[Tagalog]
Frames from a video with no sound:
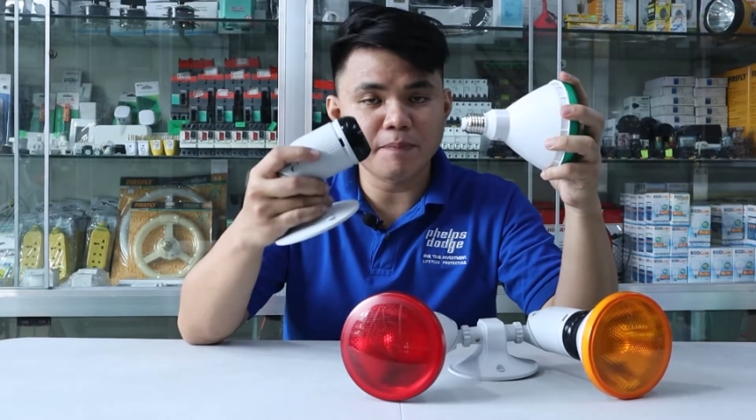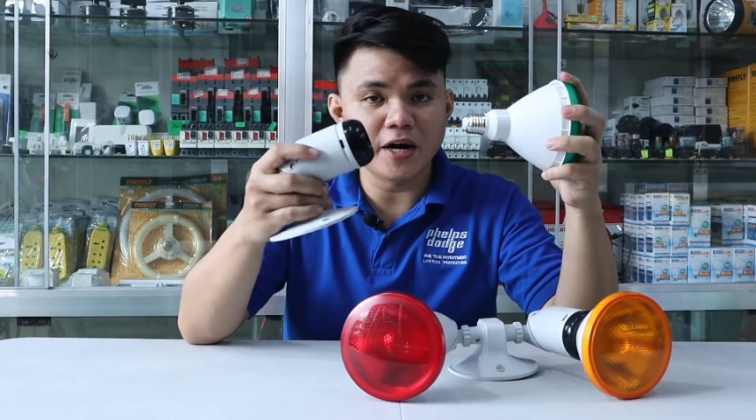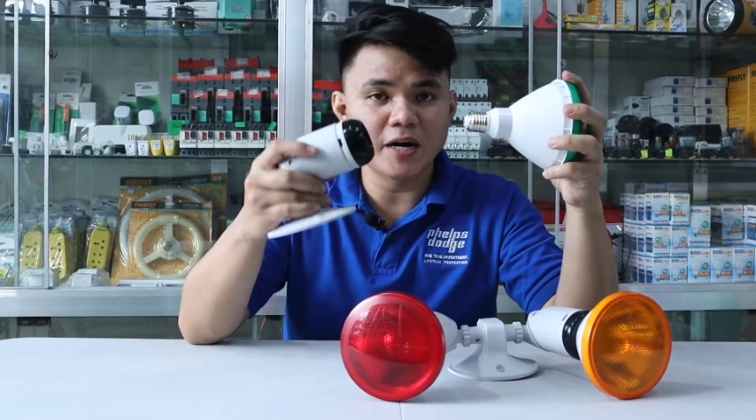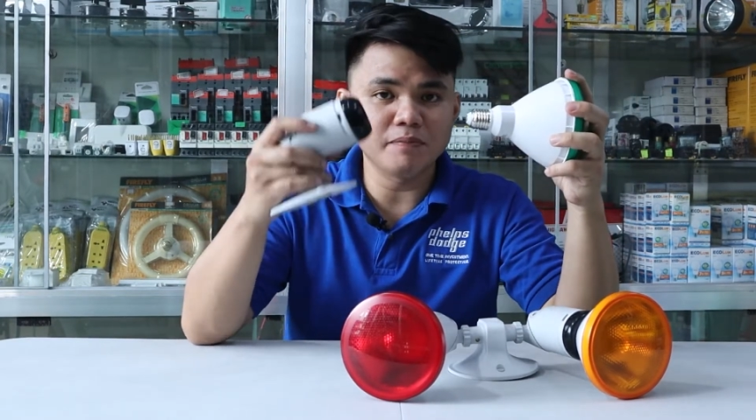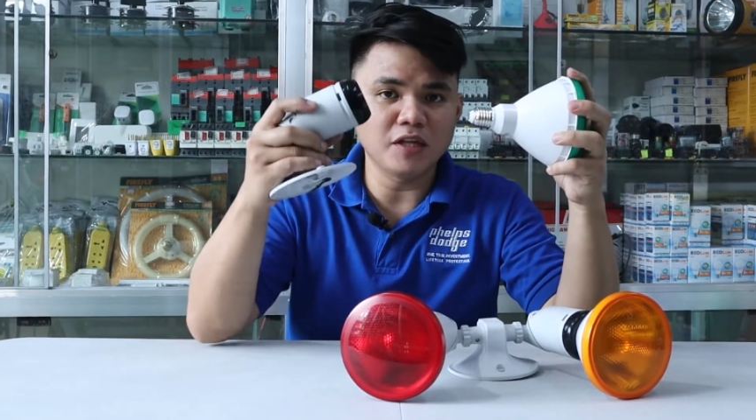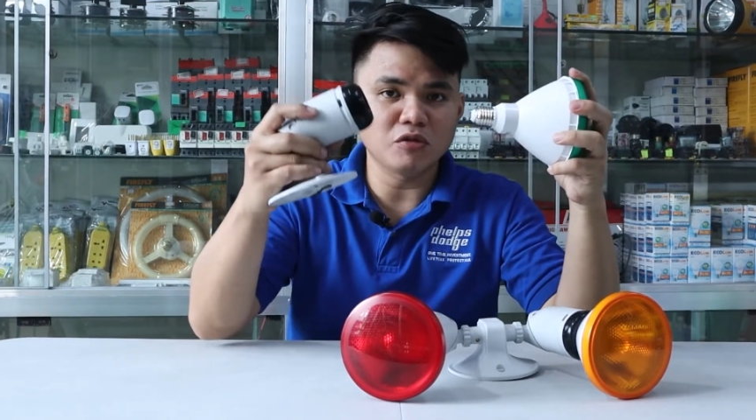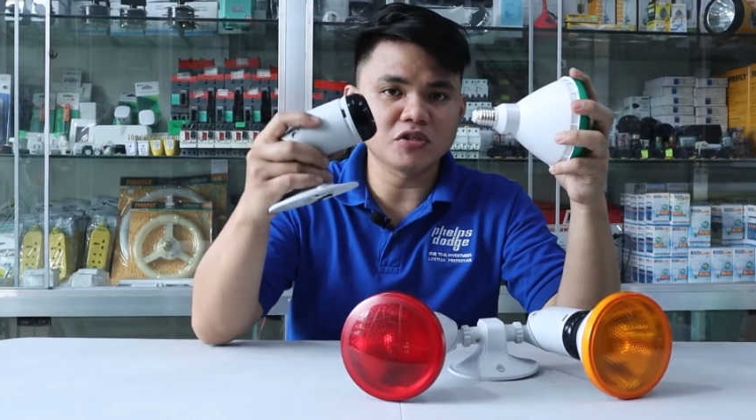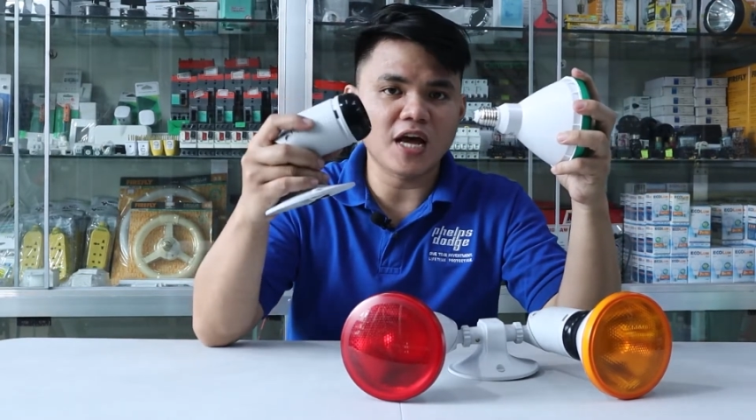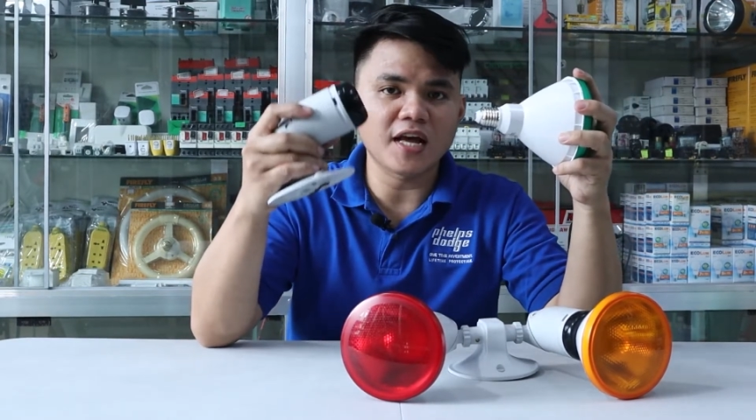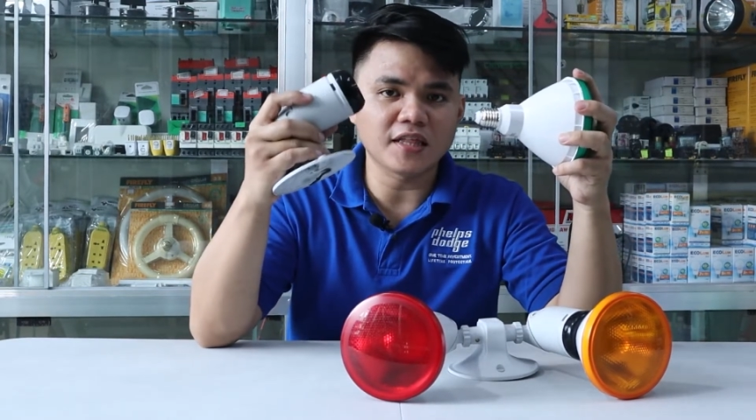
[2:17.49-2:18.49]
Parlam
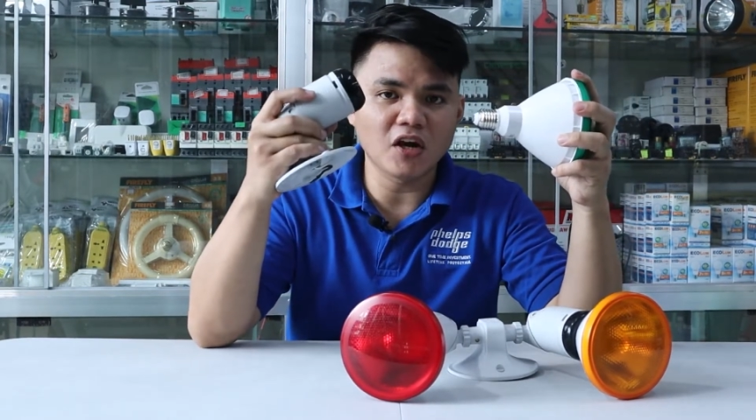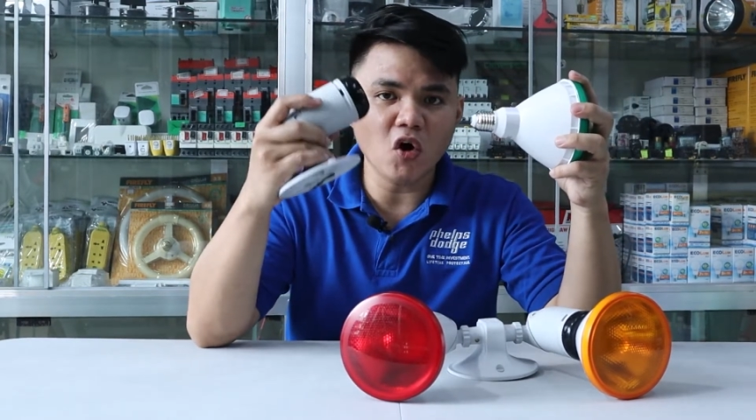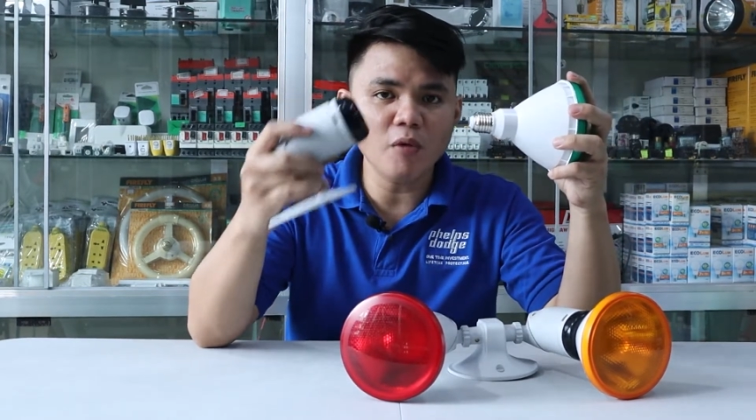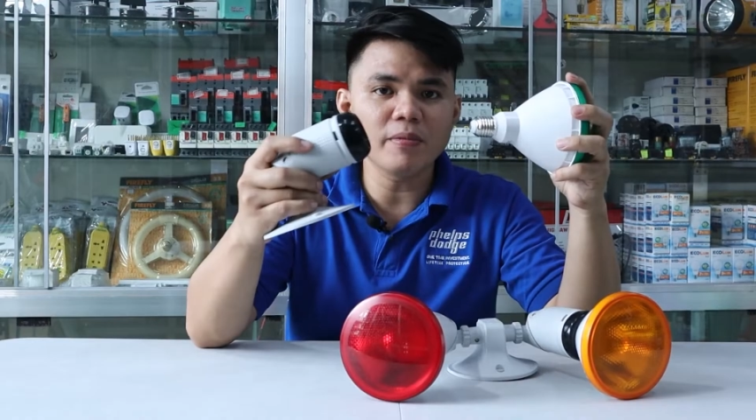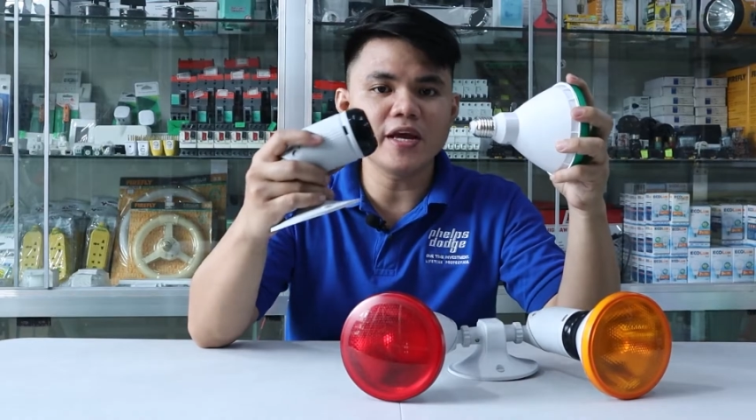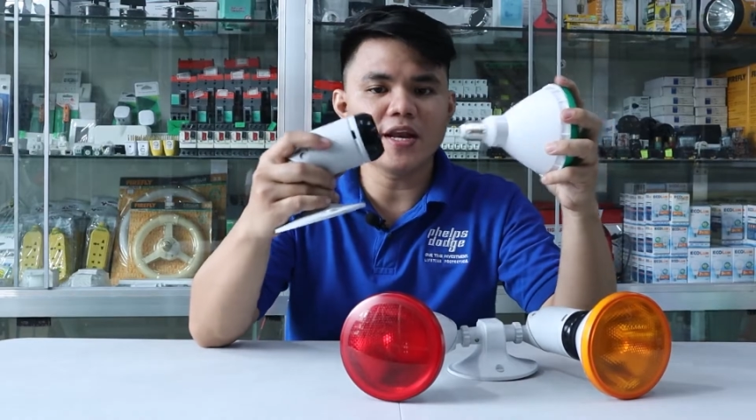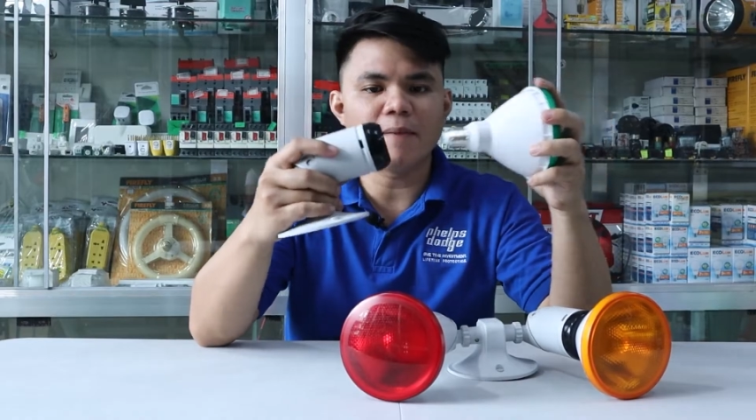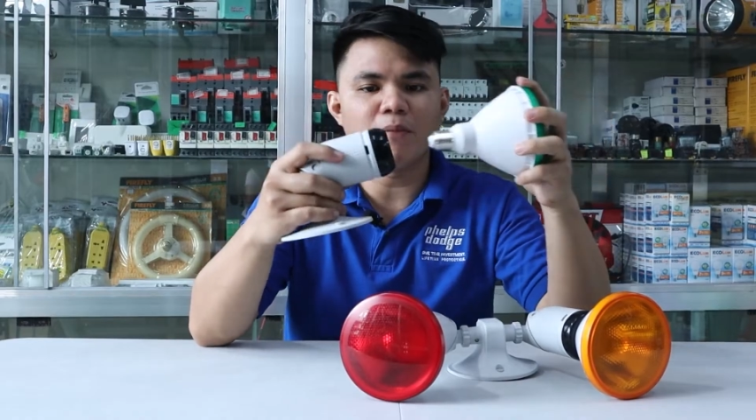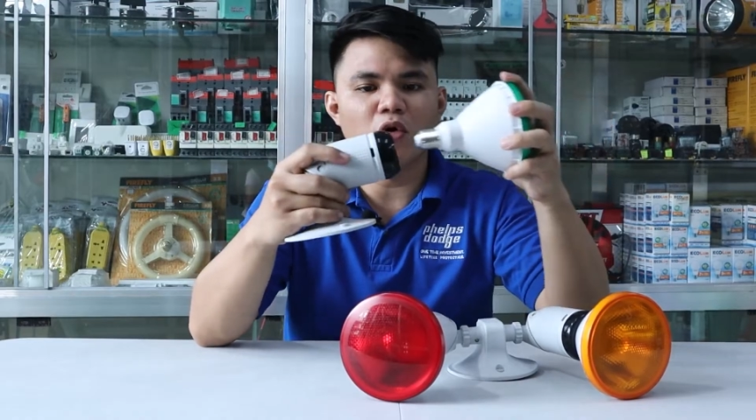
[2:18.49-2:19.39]
dito sa ating OmniLap